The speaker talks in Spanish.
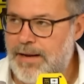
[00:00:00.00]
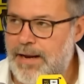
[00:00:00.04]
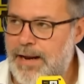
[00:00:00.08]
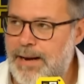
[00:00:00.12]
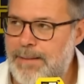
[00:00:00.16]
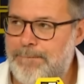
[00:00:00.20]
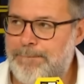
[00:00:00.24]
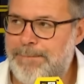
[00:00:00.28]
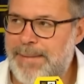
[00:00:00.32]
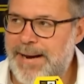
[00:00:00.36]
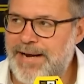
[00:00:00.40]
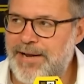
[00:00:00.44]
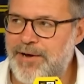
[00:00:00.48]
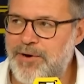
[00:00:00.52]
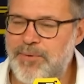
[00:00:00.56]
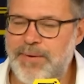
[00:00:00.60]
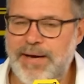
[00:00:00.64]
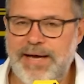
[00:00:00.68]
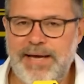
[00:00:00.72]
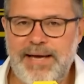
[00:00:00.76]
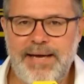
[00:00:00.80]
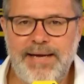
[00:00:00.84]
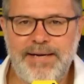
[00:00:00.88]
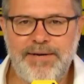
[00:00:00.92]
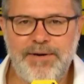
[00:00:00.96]
El PNV
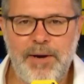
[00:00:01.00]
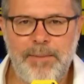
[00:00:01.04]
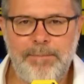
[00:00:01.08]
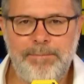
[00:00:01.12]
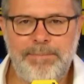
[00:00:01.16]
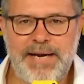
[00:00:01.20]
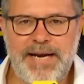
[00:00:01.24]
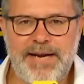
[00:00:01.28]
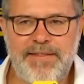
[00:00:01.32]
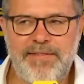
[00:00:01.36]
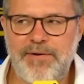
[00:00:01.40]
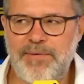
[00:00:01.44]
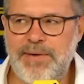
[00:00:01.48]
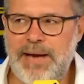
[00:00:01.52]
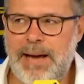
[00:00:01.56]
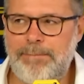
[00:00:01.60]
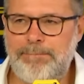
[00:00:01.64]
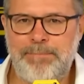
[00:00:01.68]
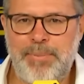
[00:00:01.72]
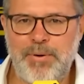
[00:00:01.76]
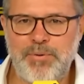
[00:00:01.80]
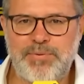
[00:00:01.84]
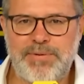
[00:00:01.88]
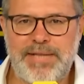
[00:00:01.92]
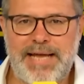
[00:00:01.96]
¿eh? no pierde una
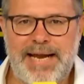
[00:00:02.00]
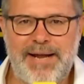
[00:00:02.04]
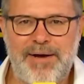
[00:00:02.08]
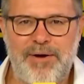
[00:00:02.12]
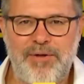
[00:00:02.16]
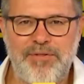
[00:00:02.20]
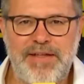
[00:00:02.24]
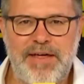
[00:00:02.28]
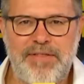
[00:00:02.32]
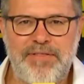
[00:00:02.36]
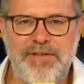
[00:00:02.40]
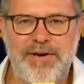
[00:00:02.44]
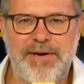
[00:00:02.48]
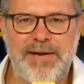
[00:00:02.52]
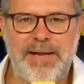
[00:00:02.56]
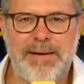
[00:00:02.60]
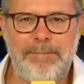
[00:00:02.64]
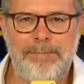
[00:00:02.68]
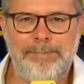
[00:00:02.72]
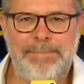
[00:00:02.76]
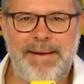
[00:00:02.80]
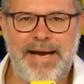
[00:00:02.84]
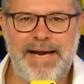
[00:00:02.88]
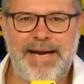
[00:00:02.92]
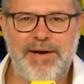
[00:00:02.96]
puta negociación, el
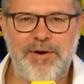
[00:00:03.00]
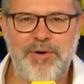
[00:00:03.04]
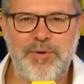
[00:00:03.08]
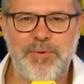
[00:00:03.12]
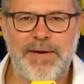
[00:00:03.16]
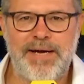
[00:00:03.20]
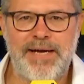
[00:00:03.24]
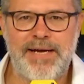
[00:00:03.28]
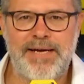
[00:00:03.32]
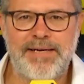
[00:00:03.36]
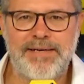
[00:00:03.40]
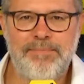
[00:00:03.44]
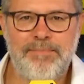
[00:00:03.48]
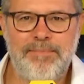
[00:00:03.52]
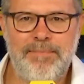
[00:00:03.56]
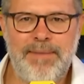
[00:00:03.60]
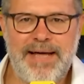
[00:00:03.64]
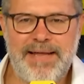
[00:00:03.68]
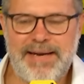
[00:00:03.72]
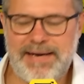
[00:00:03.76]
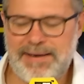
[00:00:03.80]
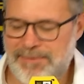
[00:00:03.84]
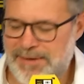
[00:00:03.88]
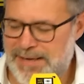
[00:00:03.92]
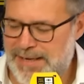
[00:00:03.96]
PNV.
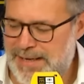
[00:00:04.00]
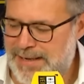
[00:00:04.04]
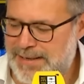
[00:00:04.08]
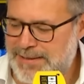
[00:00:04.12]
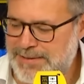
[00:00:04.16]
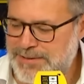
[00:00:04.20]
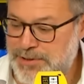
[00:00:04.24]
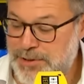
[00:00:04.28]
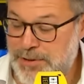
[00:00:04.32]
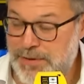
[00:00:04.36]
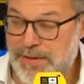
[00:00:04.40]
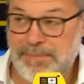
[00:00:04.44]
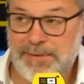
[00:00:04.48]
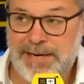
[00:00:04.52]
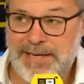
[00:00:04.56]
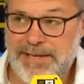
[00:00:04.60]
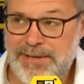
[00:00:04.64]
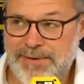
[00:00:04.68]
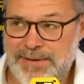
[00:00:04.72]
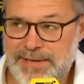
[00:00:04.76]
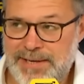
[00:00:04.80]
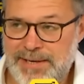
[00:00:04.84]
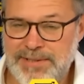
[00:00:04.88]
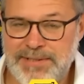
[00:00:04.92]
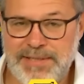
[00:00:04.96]
Madre mía, yo de
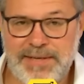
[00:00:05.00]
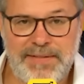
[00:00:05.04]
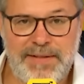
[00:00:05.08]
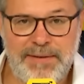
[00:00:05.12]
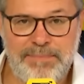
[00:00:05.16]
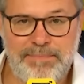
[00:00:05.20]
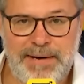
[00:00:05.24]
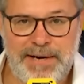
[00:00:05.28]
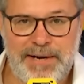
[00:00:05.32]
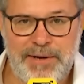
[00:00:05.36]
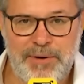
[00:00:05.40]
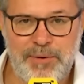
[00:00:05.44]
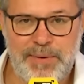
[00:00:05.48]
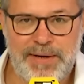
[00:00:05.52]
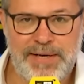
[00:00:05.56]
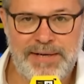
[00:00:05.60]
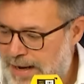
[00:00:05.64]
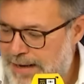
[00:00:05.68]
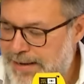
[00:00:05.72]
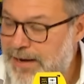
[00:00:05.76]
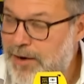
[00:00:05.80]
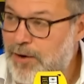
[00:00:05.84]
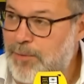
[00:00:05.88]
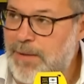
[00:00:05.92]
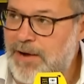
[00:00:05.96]
mayor quiero ser del PNV.
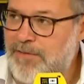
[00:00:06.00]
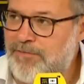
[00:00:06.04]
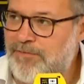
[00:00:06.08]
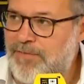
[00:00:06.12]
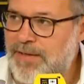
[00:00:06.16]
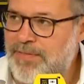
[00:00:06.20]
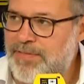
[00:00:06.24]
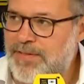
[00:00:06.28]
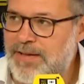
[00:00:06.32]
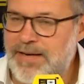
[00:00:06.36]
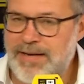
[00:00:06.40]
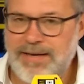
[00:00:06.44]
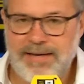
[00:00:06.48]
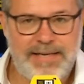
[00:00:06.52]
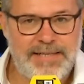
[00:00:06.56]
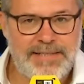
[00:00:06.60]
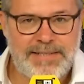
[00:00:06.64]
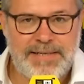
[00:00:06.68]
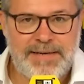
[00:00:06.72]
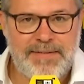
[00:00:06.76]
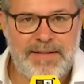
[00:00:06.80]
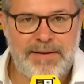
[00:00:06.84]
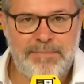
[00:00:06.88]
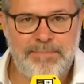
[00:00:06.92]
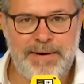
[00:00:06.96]
¿Hay algo más fácil que
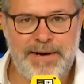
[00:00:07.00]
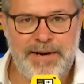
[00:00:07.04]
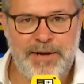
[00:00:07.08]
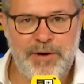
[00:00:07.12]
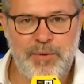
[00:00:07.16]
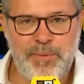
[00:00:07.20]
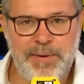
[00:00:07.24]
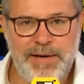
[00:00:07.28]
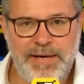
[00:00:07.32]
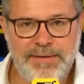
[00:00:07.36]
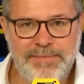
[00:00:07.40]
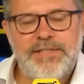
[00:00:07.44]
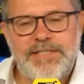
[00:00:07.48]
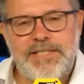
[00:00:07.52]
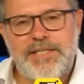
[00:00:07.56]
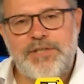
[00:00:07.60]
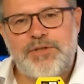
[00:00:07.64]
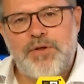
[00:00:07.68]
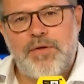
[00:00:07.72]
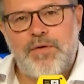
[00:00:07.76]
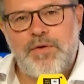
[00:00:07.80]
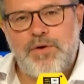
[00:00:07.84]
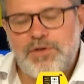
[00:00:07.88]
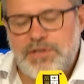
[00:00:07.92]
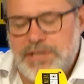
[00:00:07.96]
ser del PNV? Si
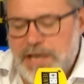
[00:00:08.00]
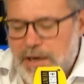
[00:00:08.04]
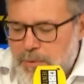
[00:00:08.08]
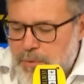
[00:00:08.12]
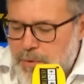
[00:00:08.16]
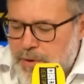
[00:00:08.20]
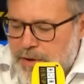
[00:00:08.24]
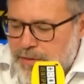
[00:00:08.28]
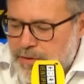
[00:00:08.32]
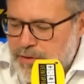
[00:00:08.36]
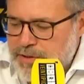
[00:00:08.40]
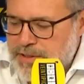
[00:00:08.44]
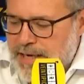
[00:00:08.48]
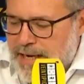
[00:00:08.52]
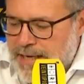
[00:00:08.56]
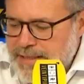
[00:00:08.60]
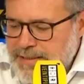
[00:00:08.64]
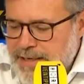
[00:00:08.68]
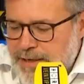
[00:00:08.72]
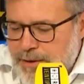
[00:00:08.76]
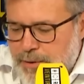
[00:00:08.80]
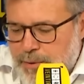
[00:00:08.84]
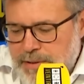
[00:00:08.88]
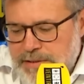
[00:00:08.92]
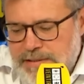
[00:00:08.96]
todos los acuerdos
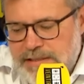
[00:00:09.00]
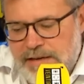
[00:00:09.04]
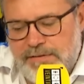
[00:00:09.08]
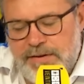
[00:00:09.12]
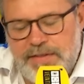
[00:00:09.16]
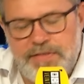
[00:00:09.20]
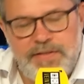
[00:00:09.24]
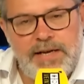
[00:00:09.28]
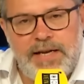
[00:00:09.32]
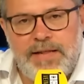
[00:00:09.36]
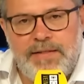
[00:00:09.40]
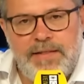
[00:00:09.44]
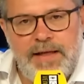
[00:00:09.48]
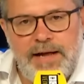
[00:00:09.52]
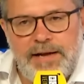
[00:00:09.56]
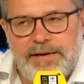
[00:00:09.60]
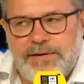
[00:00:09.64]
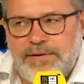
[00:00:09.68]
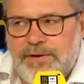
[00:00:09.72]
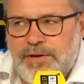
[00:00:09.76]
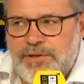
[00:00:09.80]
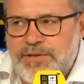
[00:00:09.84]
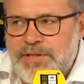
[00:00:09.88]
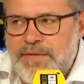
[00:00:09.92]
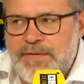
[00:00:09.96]
llegasen con esta facilidad,
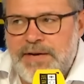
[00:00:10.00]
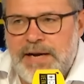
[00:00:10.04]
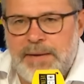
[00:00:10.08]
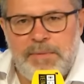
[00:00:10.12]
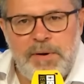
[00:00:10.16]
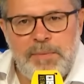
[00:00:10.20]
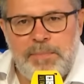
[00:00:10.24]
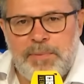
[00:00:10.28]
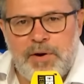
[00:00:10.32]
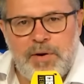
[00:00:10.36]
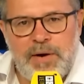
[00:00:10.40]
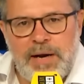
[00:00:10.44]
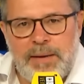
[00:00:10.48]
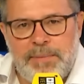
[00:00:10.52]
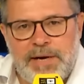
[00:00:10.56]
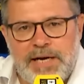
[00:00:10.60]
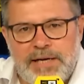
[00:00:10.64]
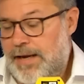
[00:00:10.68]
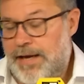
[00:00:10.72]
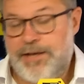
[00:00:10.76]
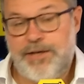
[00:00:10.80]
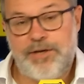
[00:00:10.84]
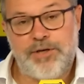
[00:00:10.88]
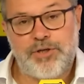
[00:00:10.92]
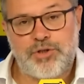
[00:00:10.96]
no tendríamos programa.
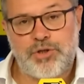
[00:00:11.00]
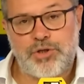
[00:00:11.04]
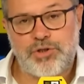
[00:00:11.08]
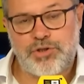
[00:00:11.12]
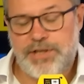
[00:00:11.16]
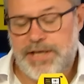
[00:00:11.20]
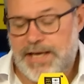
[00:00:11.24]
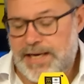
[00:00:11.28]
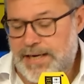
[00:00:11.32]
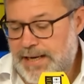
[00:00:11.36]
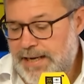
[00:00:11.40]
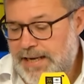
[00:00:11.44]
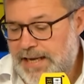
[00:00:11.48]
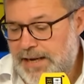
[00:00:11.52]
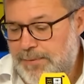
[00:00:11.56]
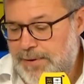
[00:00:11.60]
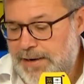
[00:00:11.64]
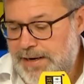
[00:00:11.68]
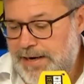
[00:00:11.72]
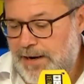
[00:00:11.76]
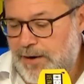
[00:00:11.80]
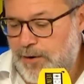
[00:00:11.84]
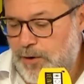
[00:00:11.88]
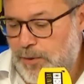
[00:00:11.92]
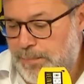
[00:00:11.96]
Ellos sostienen que
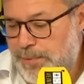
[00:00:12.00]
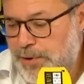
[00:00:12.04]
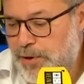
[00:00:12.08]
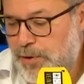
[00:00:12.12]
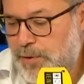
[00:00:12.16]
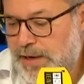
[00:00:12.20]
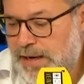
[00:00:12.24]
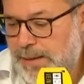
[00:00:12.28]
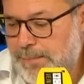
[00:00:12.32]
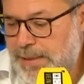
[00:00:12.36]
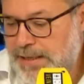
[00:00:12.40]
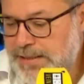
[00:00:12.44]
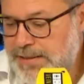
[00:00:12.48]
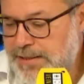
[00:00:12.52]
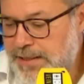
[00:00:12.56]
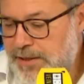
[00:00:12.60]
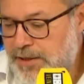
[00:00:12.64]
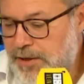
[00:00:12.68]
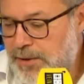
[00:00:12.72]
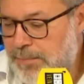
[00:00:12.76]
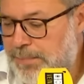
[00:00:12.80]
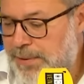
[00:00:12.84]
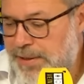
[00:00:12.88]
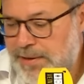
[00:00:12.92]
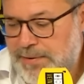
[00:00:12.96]
van a lo
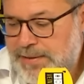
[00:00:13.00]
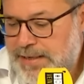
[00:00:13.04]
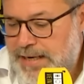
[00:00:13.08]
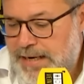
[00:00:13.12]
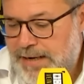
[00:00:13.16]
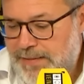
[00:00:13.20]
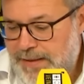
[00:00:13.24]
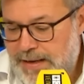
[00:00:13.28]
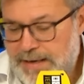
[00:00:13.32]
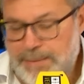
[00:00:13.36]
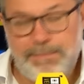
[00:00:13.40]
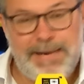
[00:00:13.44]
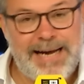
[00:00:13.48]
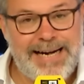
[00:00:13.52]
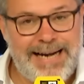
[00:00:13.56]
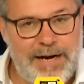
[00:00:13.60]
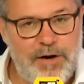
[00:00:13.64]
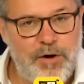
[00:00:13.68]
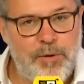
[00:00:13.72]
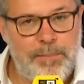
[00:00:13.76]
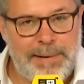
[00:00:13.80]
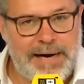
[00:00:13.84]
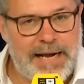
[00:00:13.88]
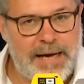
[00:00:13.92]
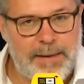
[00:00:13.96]
programático, pero en realidad van a
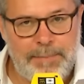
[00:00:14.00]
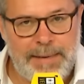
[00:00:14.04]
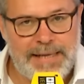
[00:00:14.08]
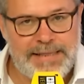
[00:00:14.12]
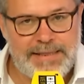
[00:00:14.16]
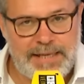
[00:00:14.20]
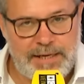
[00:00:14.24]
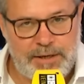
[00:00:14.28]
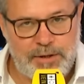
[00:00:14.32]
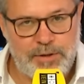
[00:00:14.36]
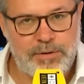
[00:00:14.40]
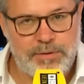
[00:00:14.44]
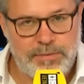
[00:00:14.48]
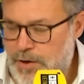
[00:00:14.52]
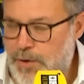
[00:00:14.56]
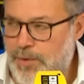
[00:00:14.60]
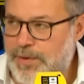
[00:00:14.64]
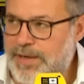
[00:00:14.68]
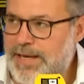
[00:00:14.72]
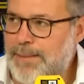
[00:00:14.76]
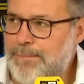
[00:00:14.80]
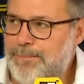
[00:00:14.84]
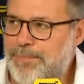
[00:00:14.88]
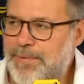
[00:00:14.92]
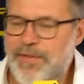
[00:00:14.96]
lo pragmático. ¿Con
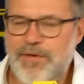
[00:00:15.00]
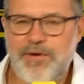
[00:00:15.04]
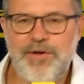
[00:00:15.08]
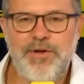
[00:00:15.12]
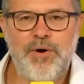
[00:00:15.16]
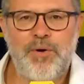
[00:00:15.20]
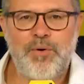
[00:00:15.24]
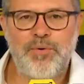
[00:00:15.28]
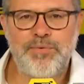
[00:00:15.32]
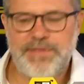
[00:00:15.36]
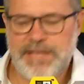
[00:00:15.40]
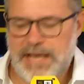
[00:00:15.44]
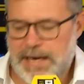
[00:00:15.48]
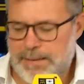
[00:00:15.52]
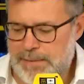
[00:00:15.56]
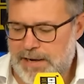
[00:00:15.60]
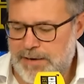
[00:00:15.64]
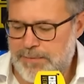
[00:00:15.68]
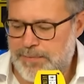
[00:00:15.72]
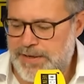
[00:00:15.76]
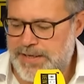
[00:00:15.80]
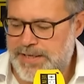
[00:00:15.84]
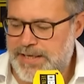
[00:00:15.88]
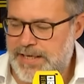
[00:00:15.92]
quién puedo yo juntar más billetes?